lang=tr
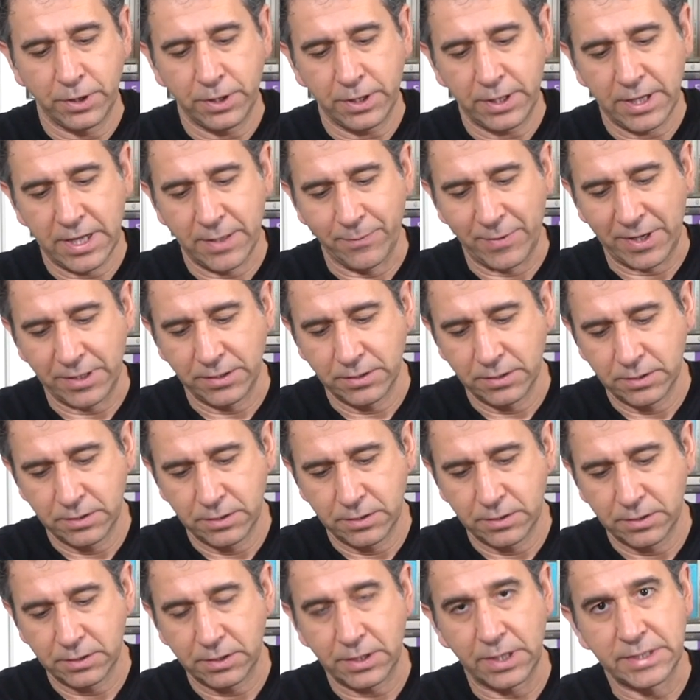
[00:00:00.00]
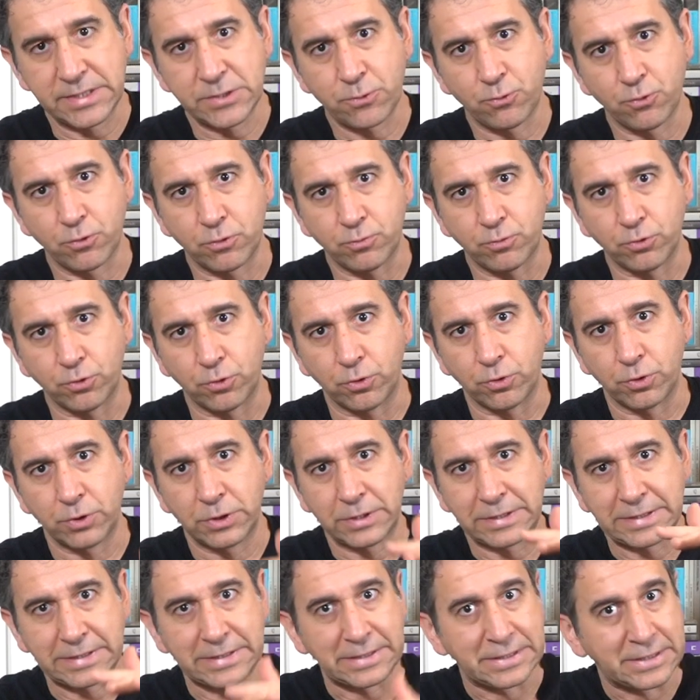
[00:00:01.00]
Hemen kas grubunu
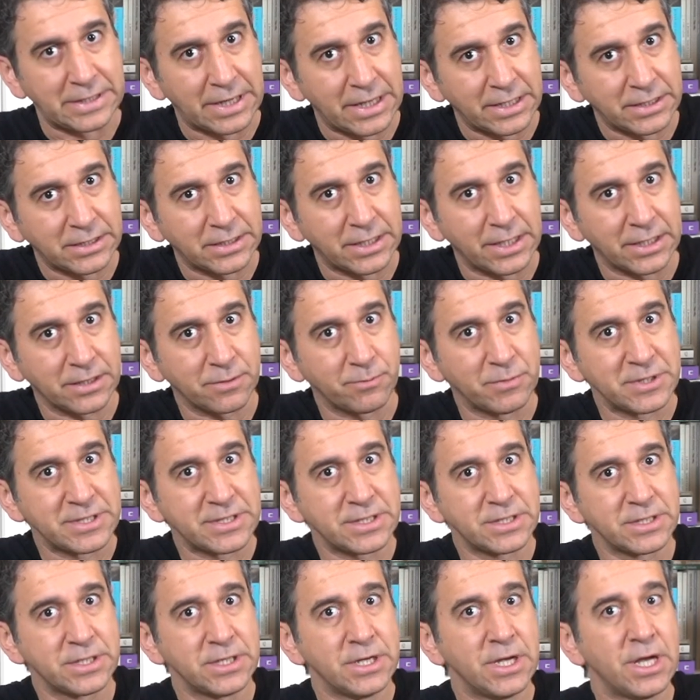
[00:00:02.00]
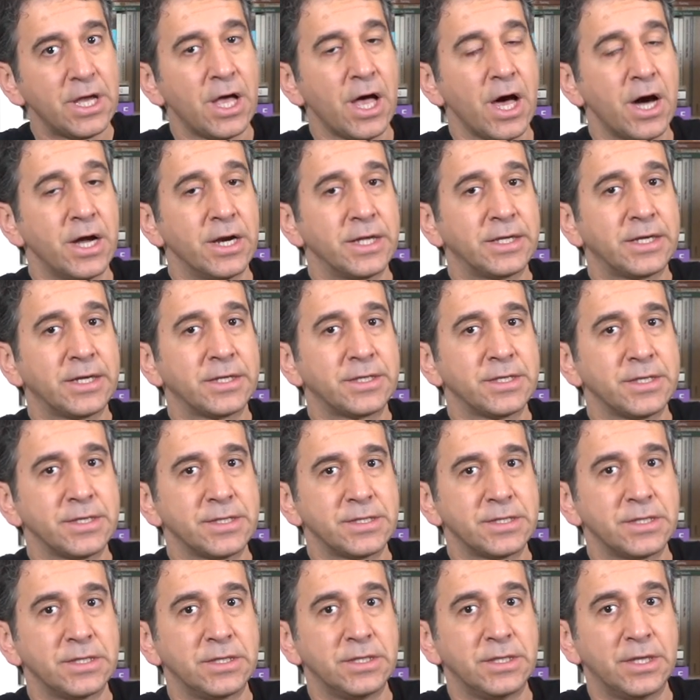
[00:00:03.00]
rahatlatması,
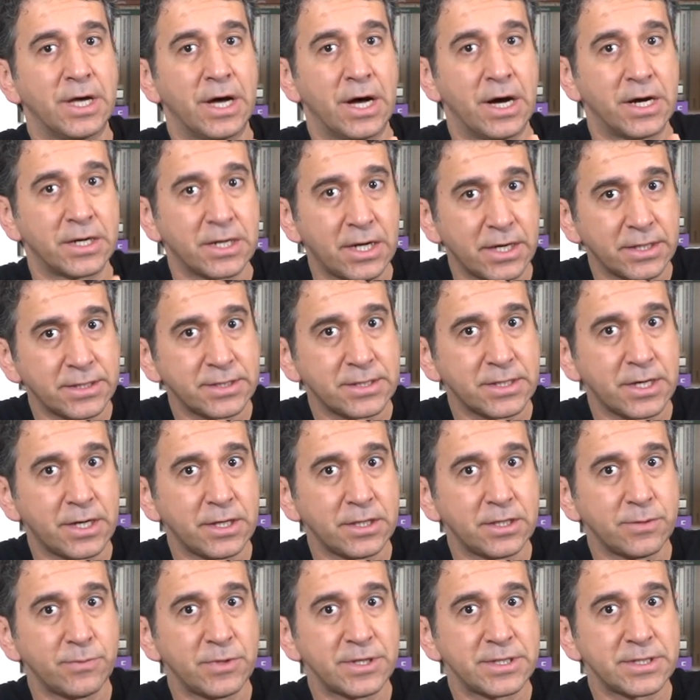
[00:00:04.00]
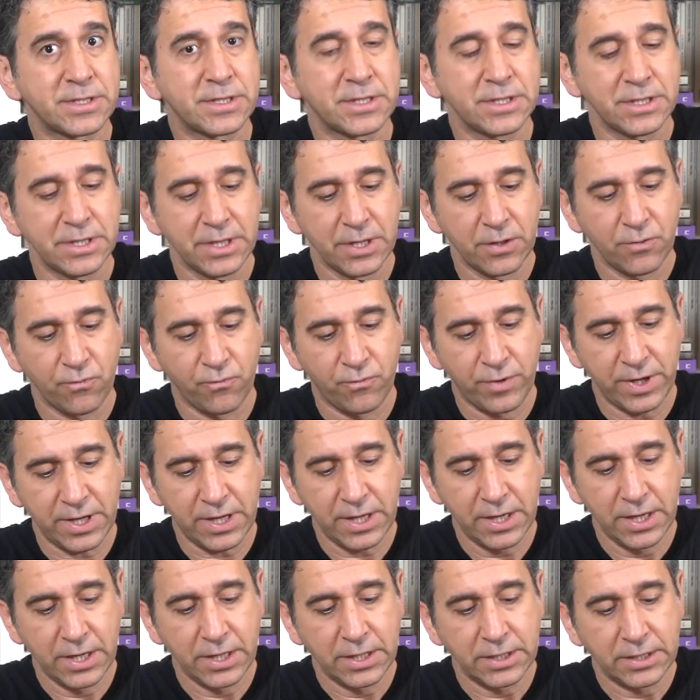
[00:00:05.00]
hareketinizi daha rahat sağlaması ve
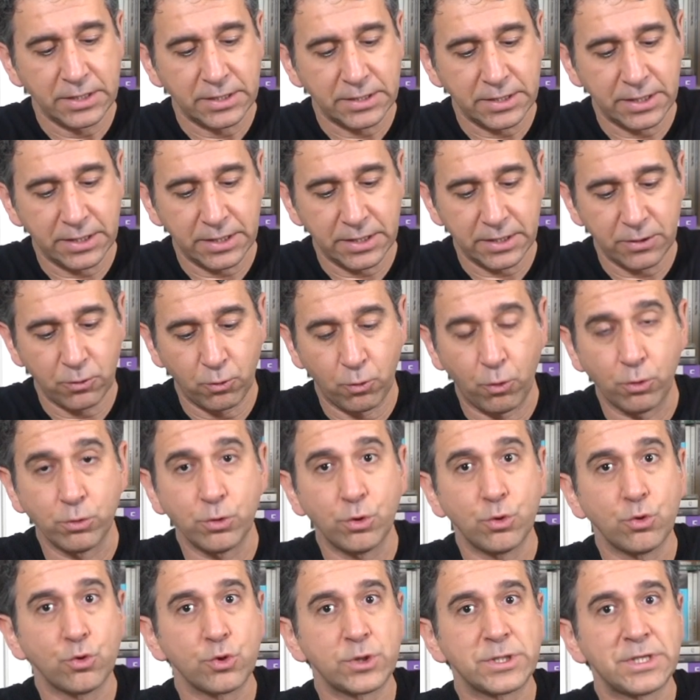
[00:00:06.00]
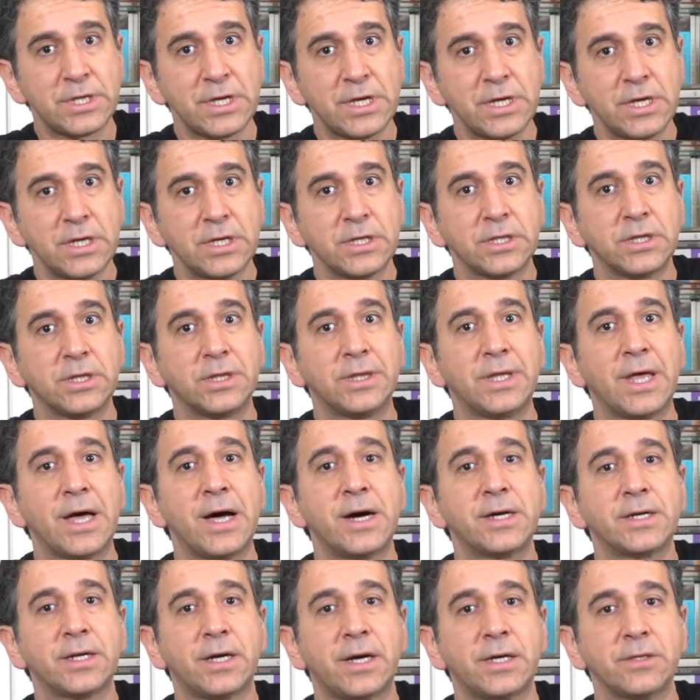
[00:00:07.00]
e, kolunuzda
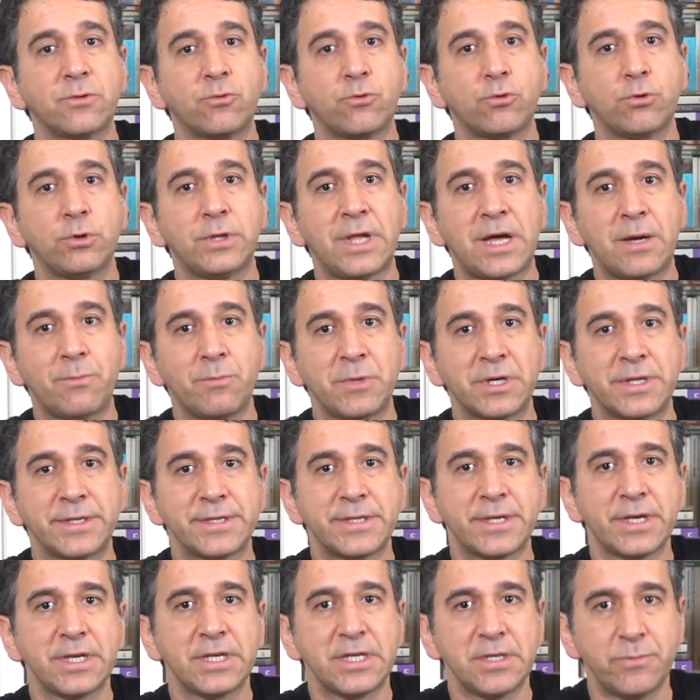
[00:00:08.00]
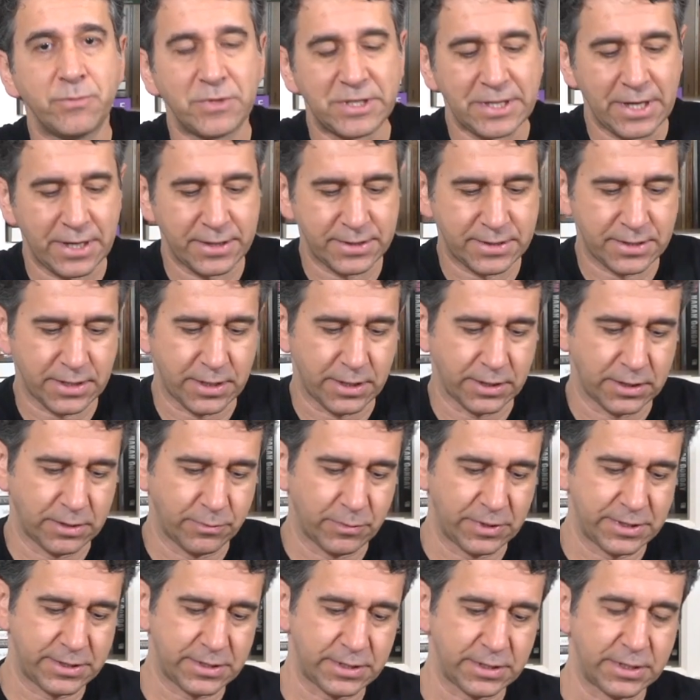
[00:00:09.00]
daha rahat kullanmanıza imkan
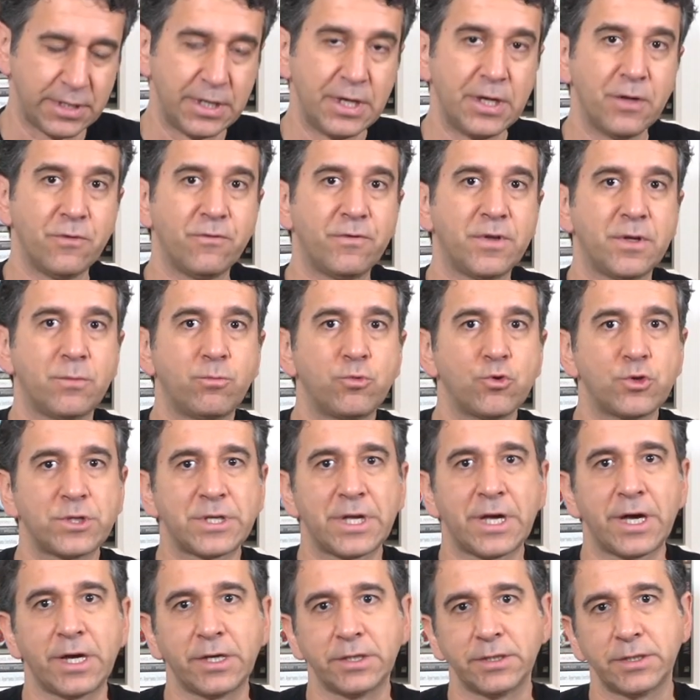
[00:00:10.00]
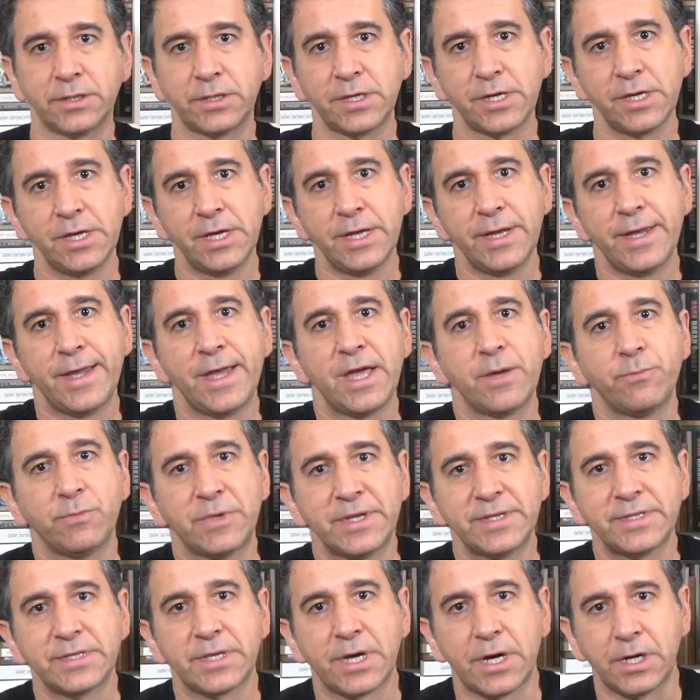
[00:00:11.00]
sağlaması. Ve bu sayede de hem de
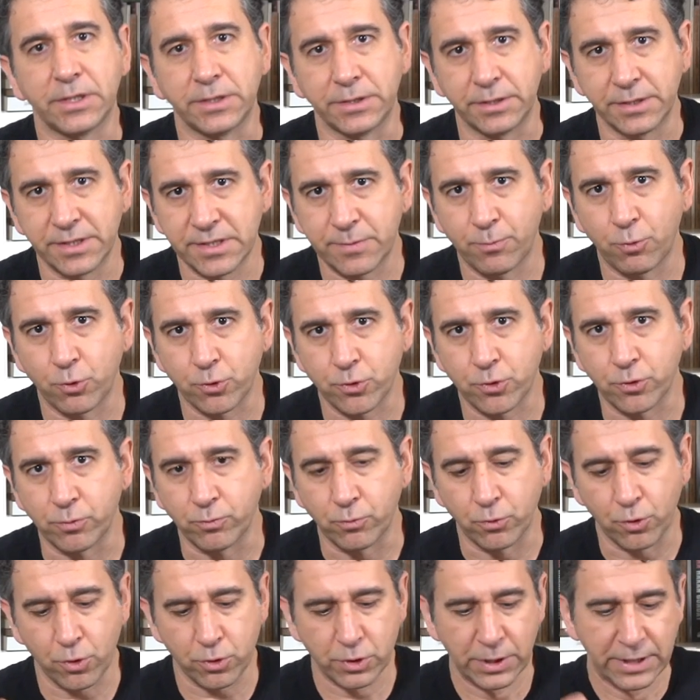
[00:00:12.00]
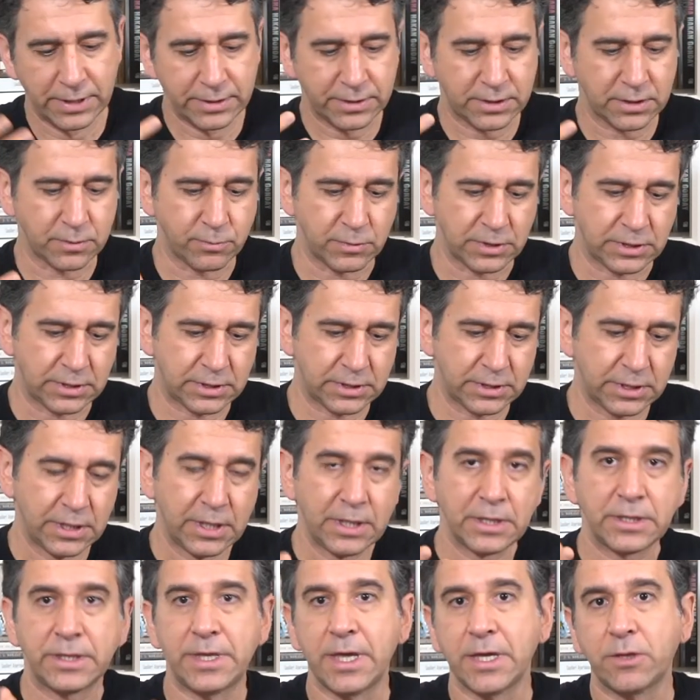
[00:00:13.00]
sağlığınız bozulmuyor. Tabii ki
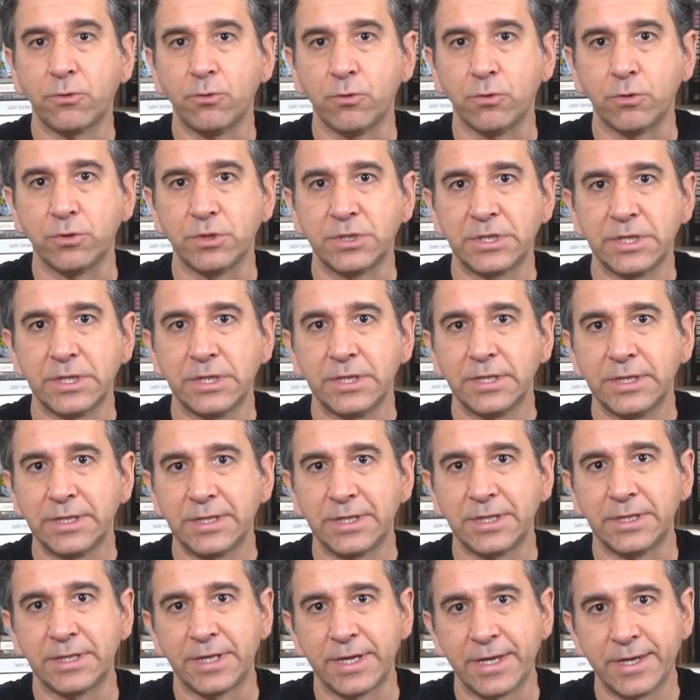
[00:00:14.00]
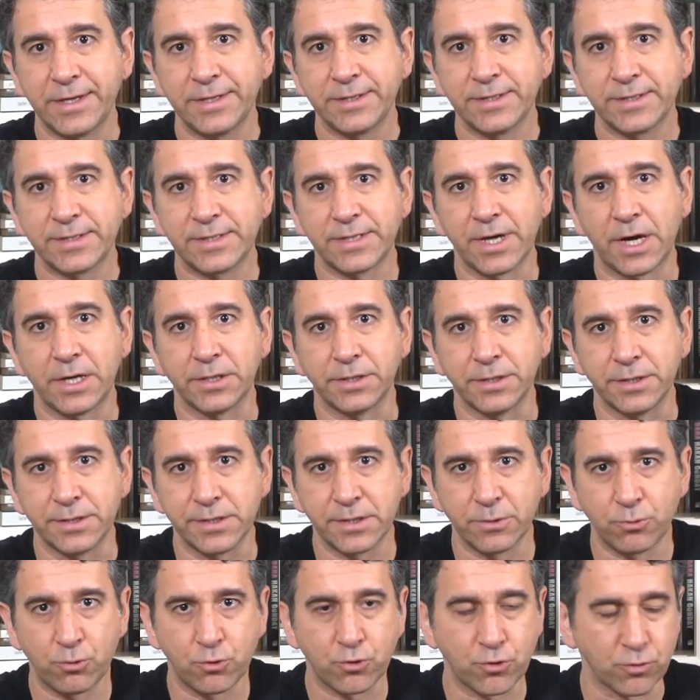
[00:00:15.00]
teknoloji yine
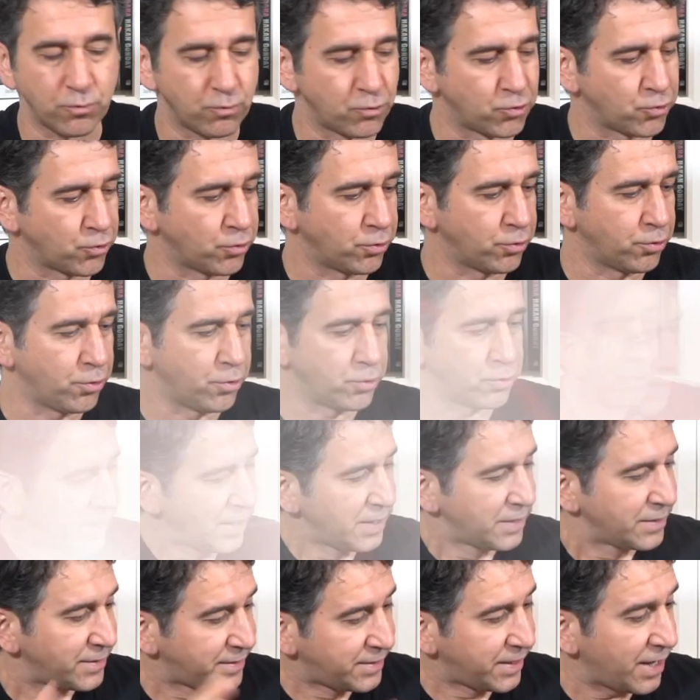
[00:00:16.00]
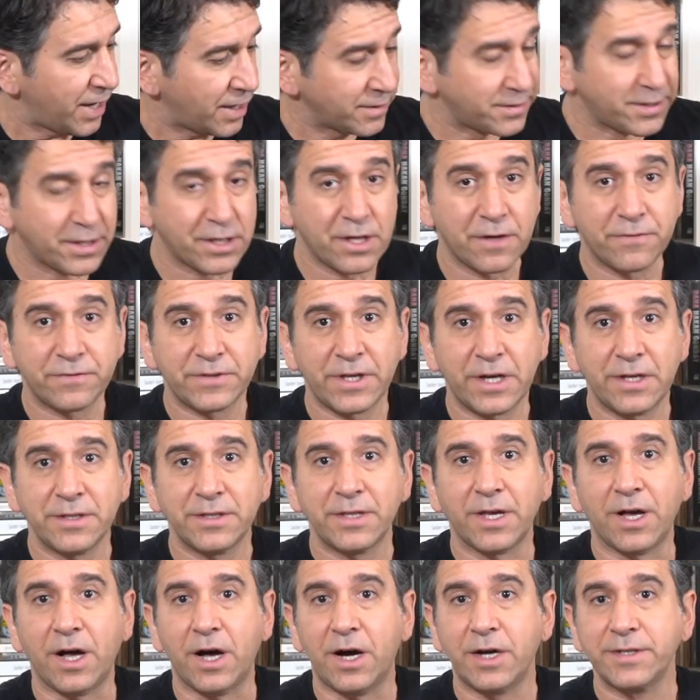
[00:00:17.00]
sağlığınızı düşünmüş oluyor. Diğer taraftan
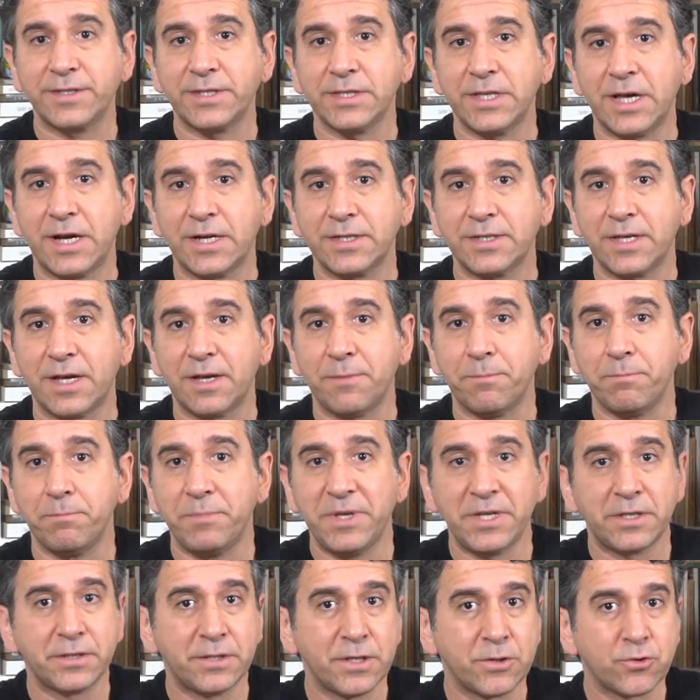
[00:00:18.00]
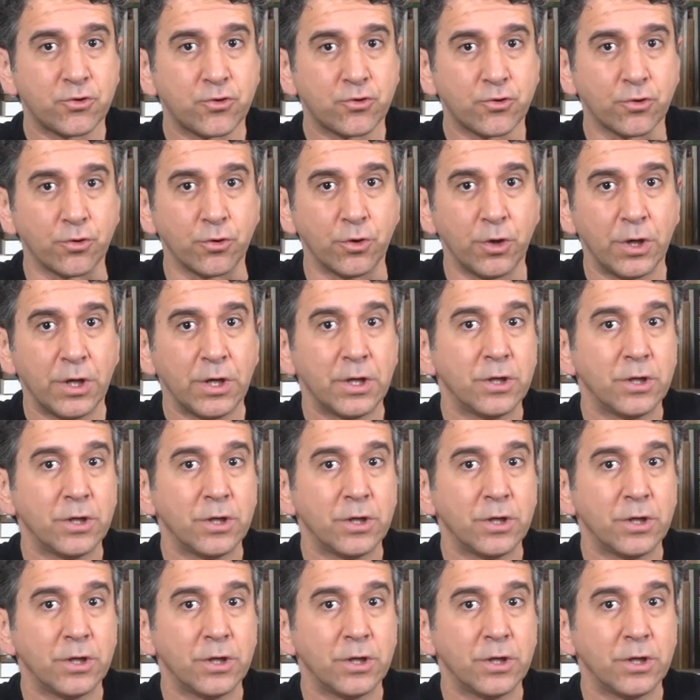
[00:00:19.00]
da artılardan biri de şu.